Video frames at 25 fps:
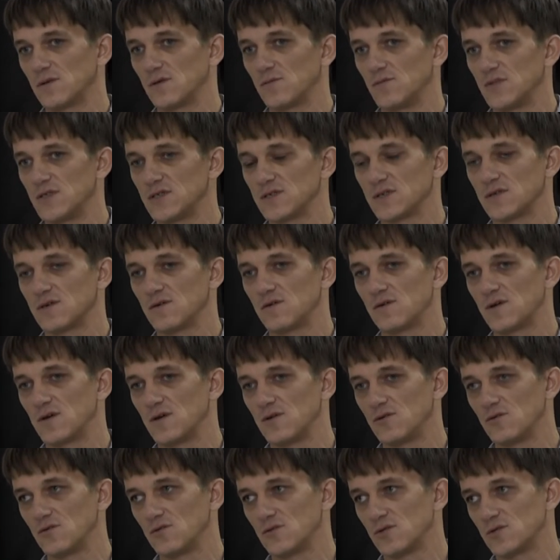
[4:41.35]
Лабинского
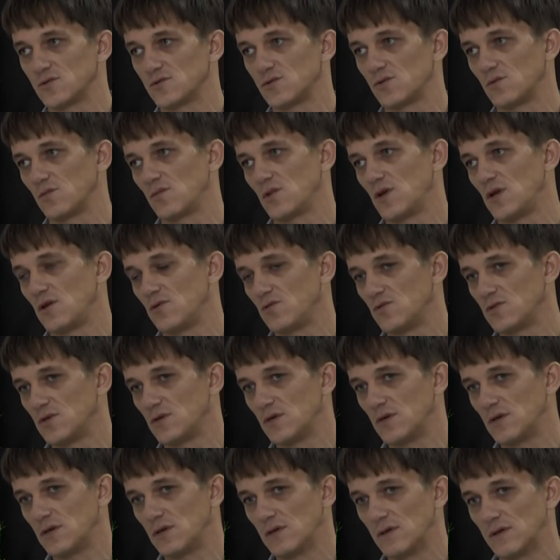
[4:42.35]
района, чтобы
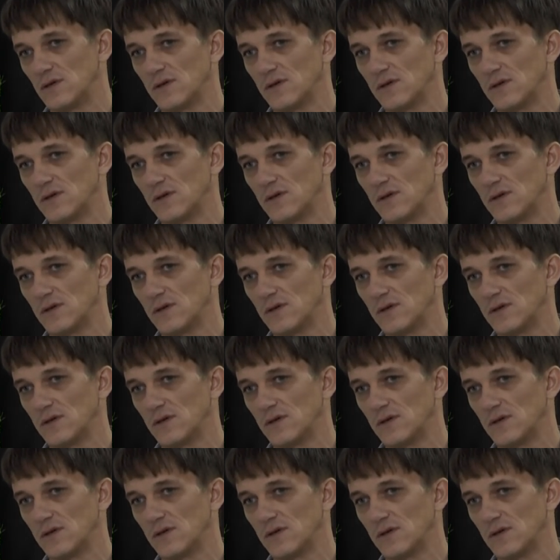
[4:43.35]
люди